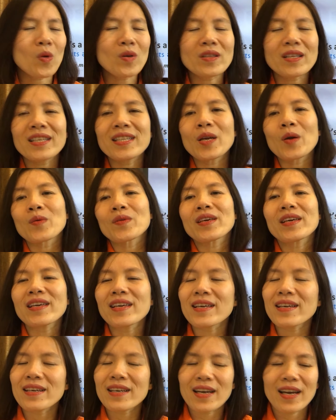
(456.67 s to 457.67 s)
quốc tế thiếu
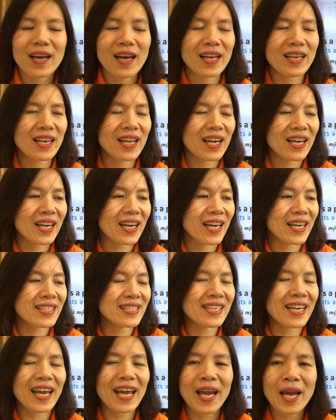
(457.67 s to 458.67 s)
nhi hay là ngày
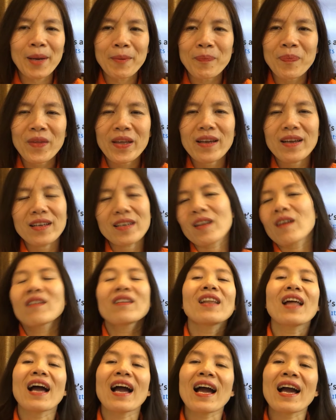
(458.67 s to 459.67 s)
trẻ em
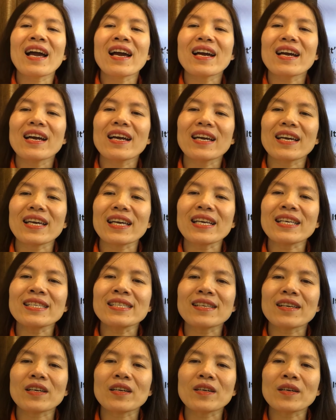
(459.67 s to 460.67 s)
đó là
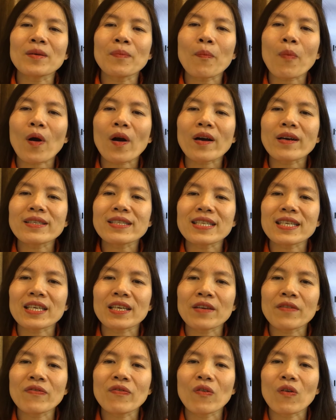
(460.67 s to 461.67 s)
It's a
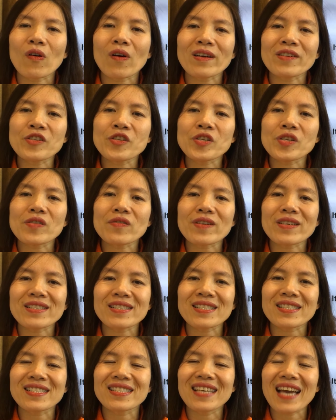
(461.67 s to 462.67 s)
party for
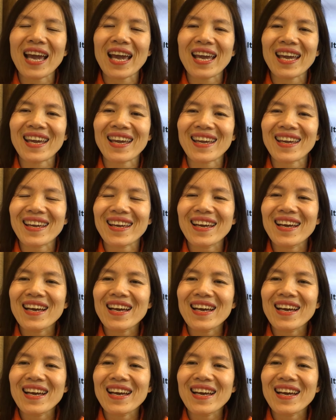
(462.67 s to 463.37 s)
Children's Day.